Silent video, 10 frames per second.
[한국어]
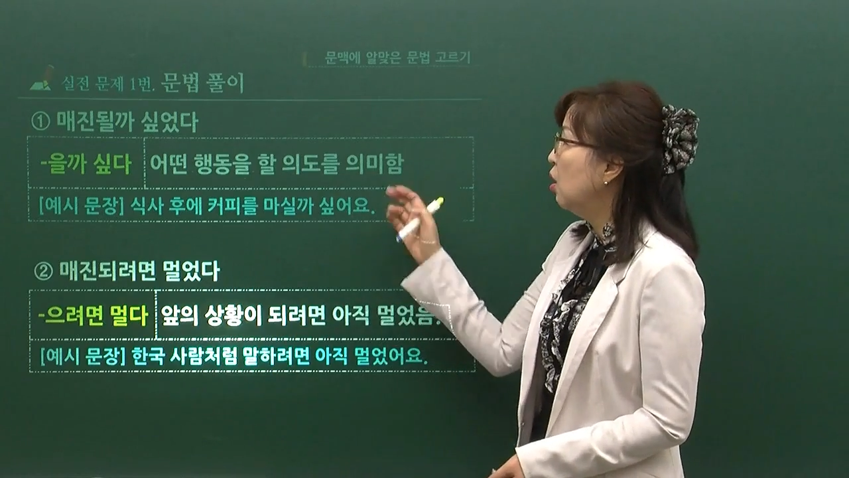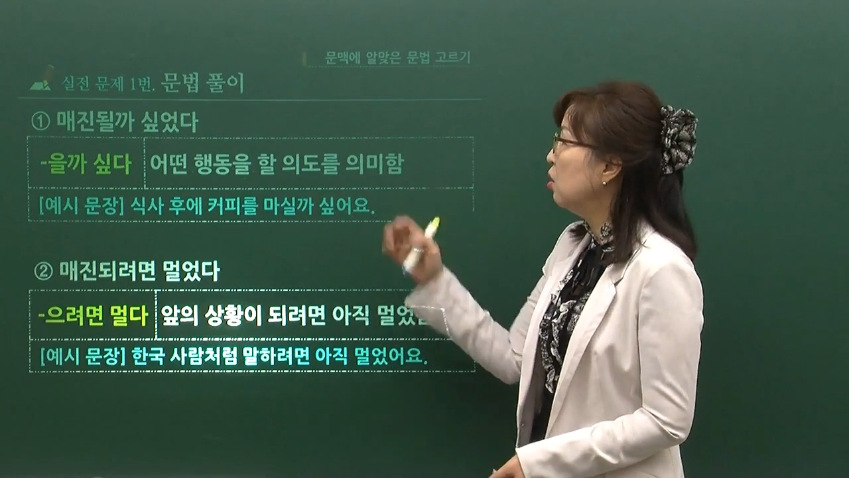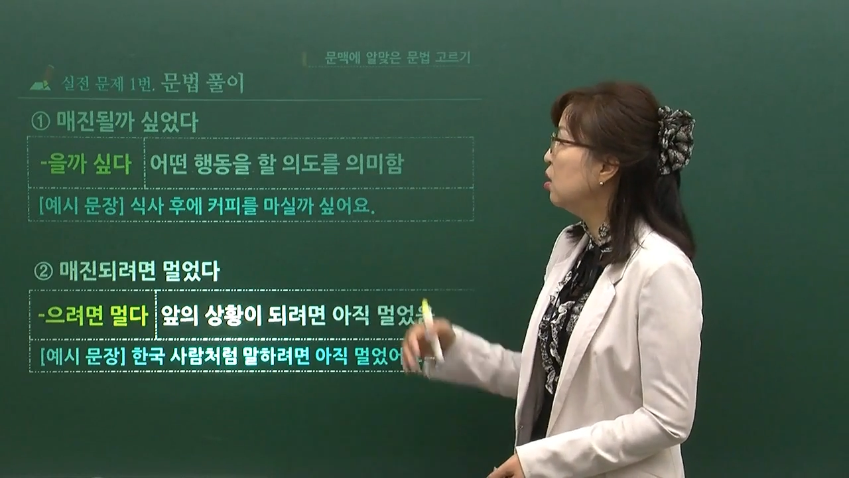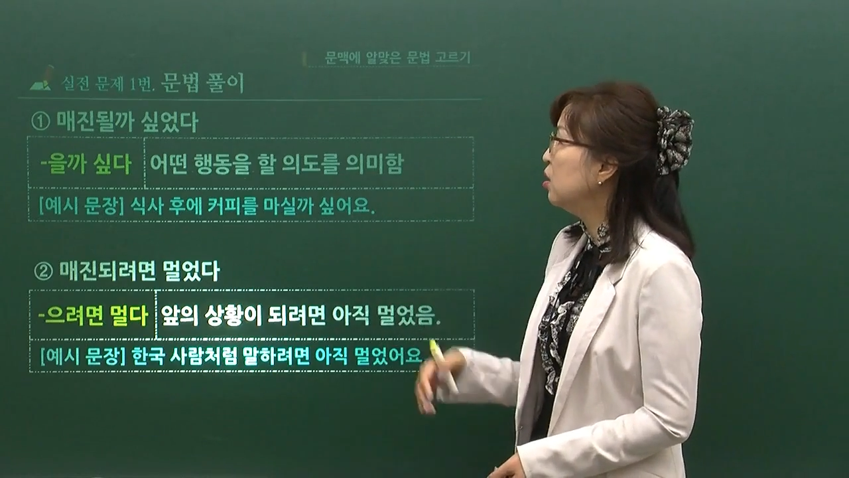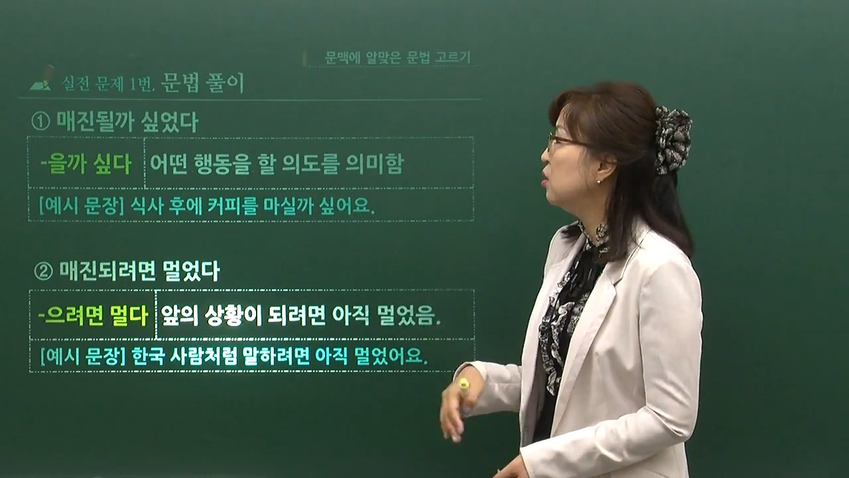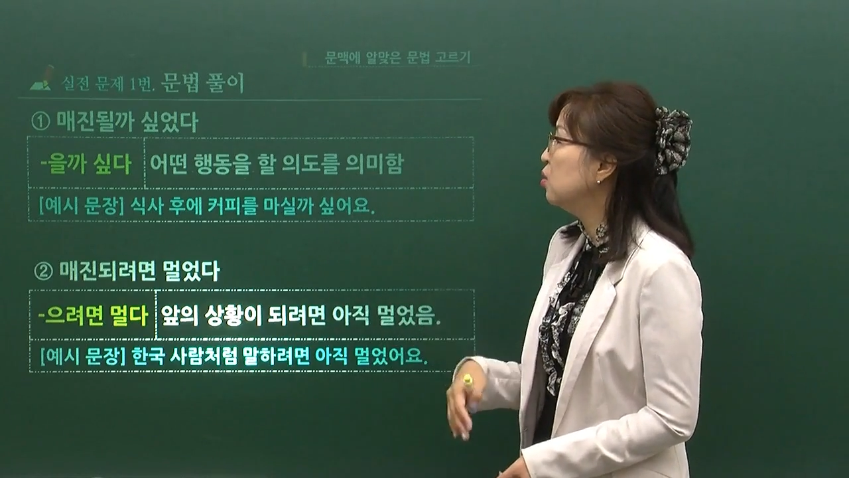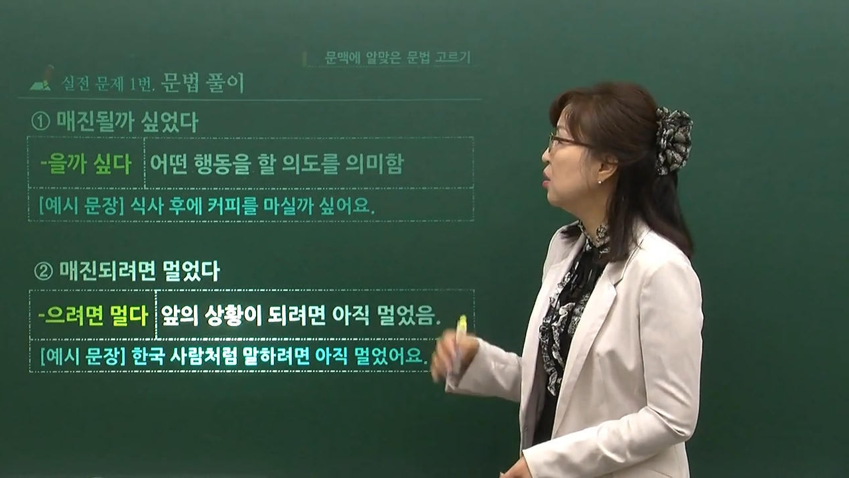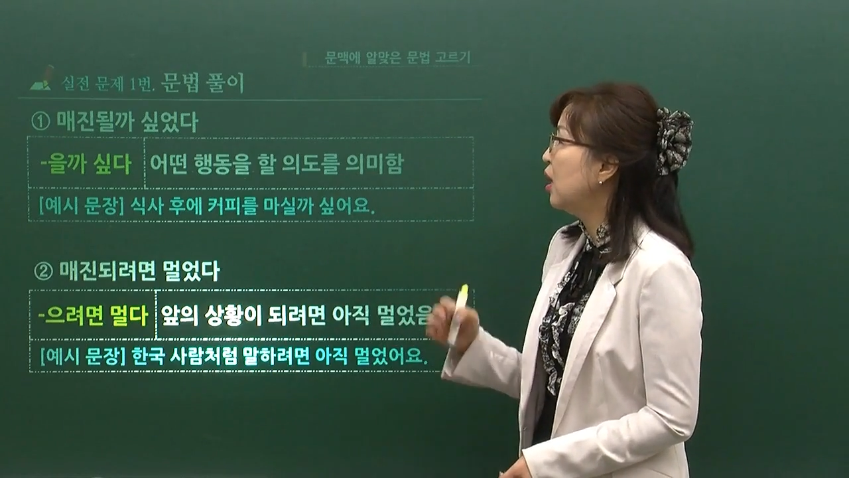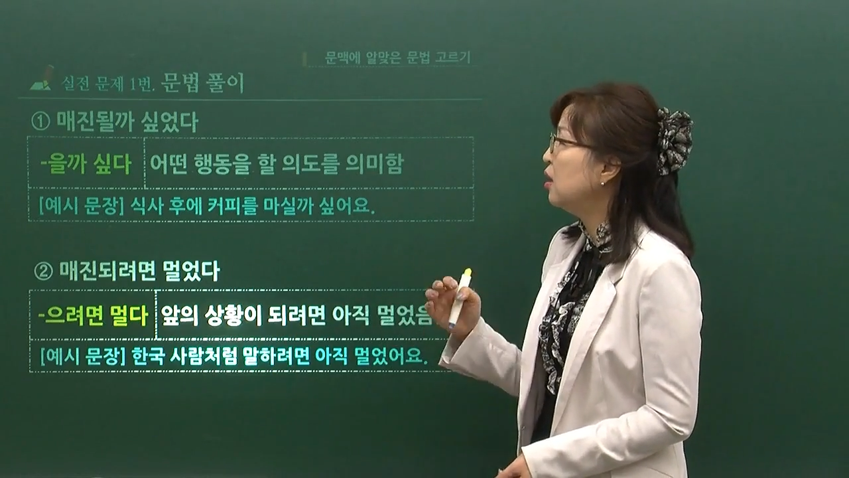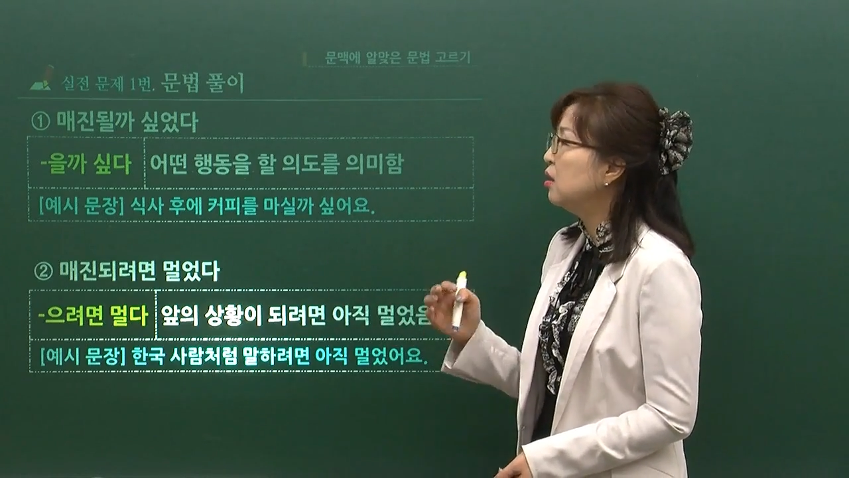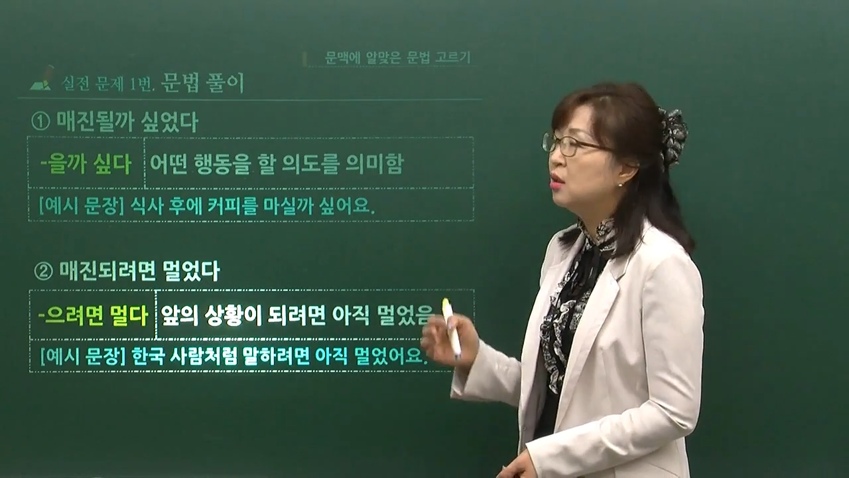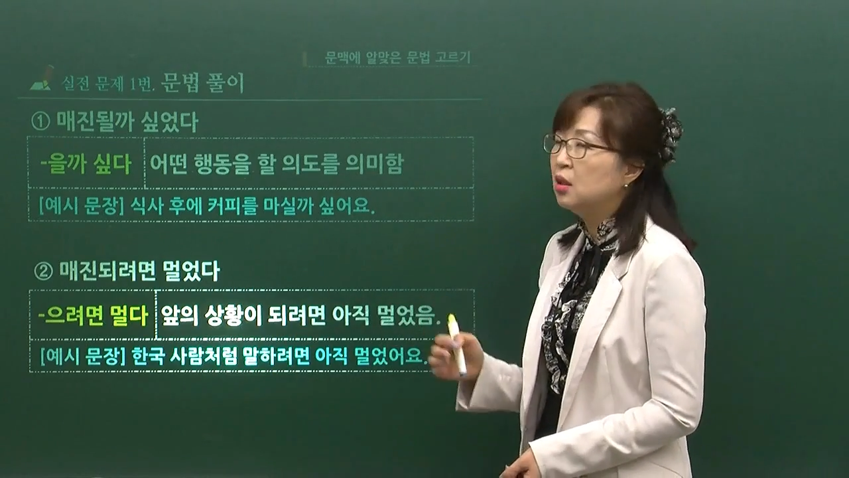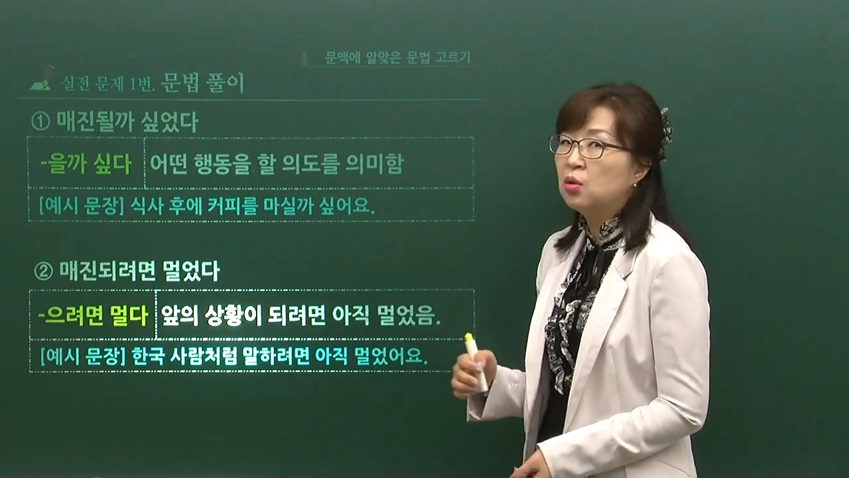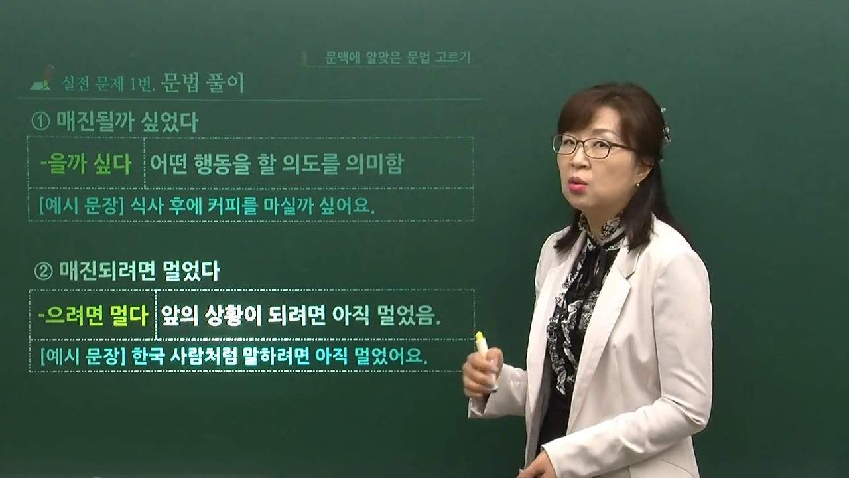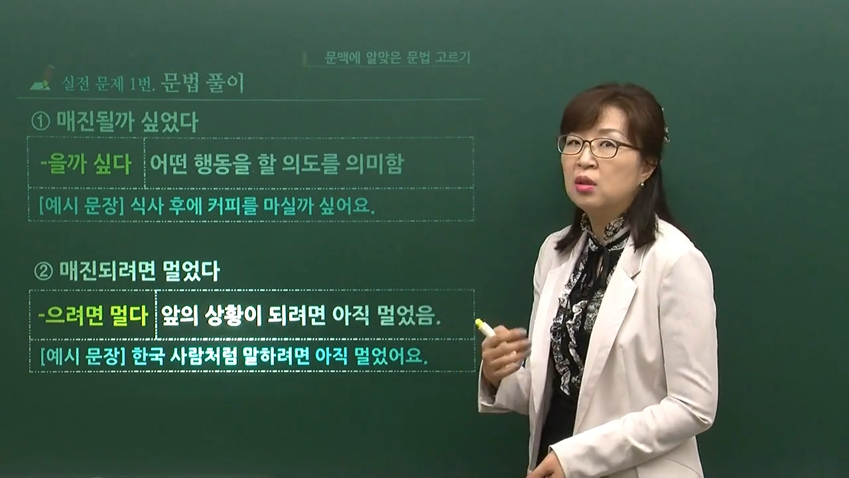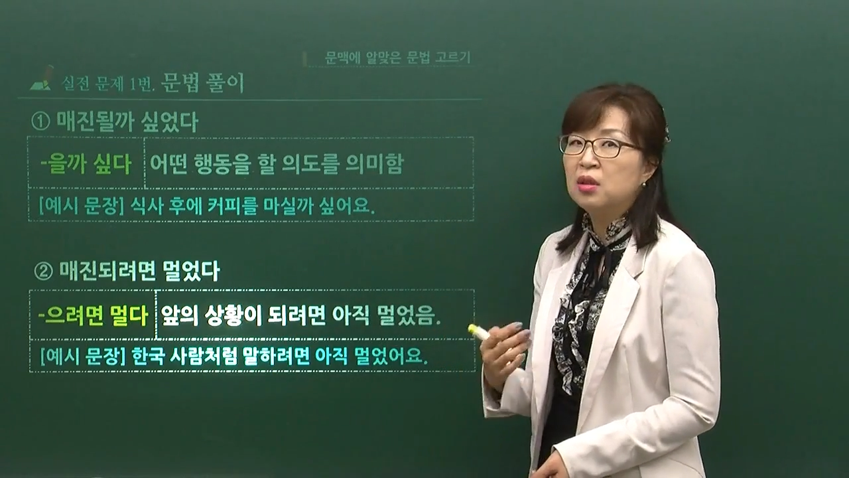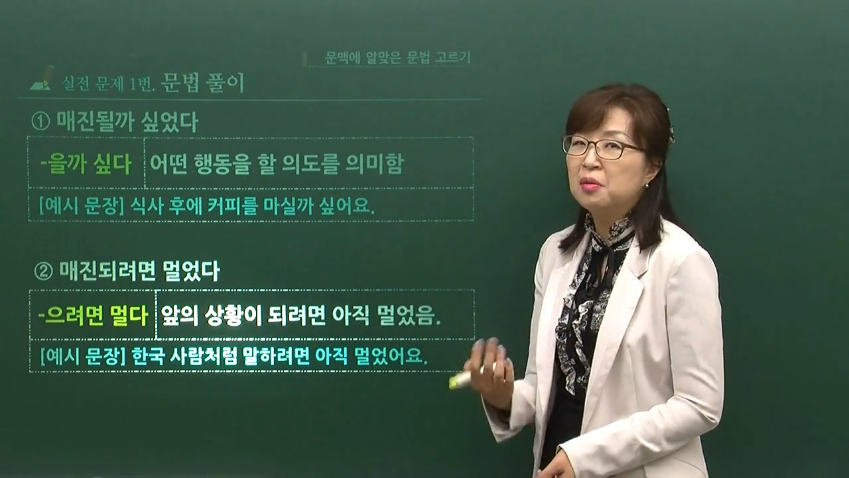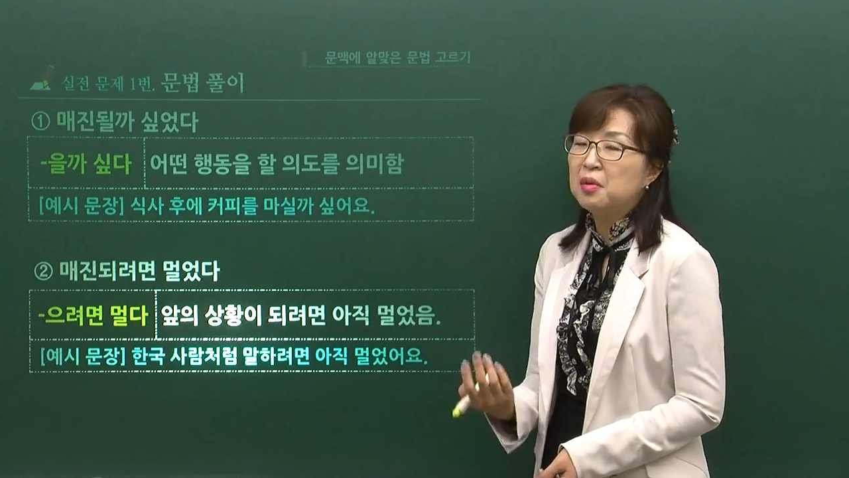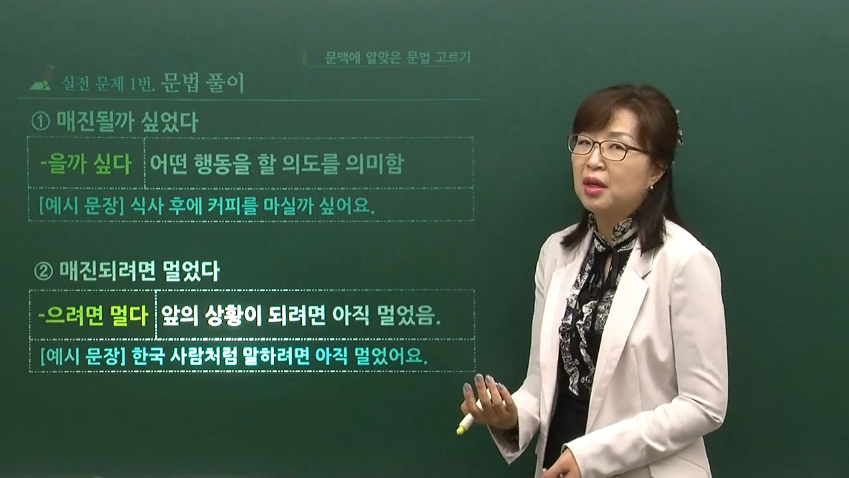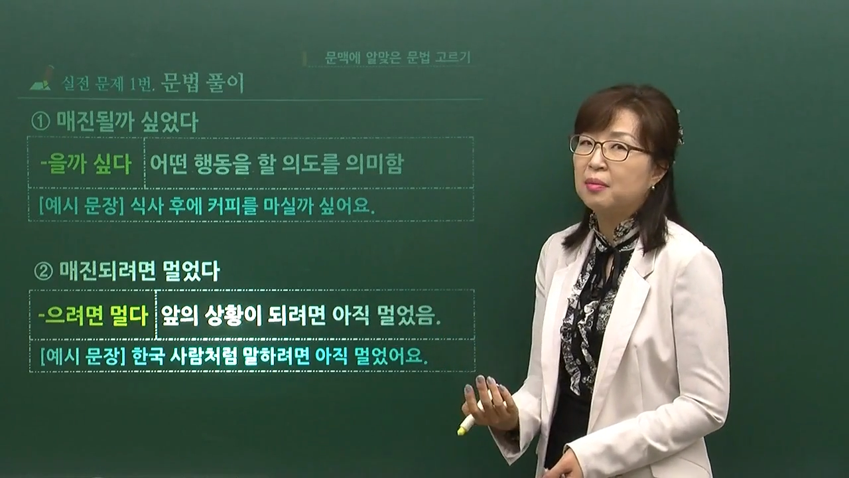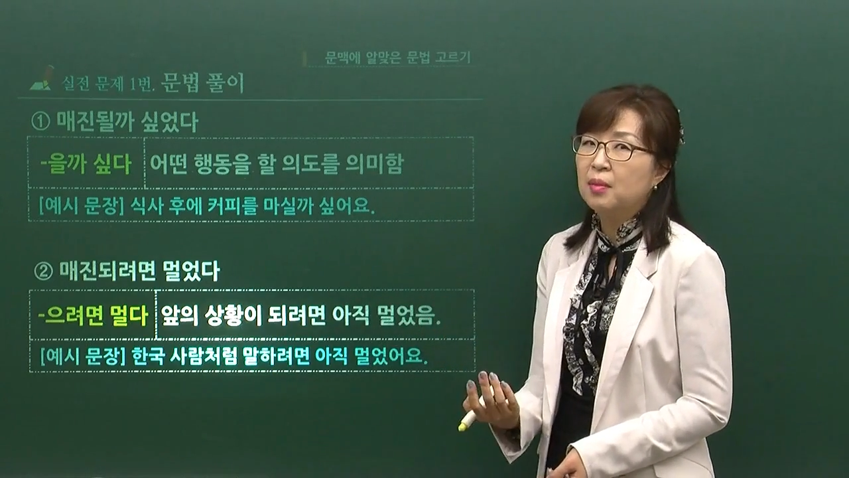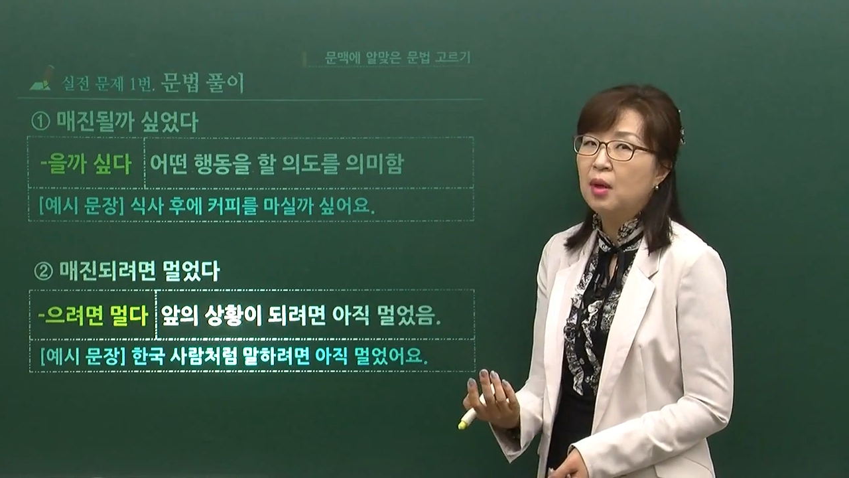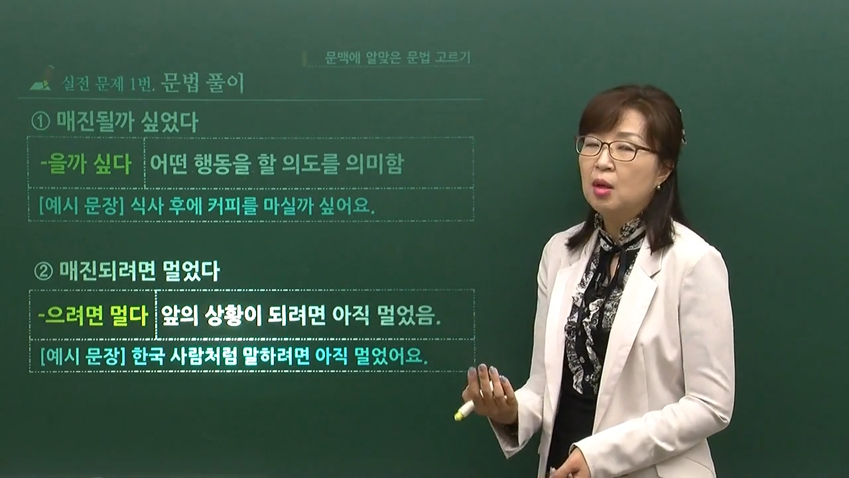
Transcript: 어떤 행동을 할 의도를 의미함.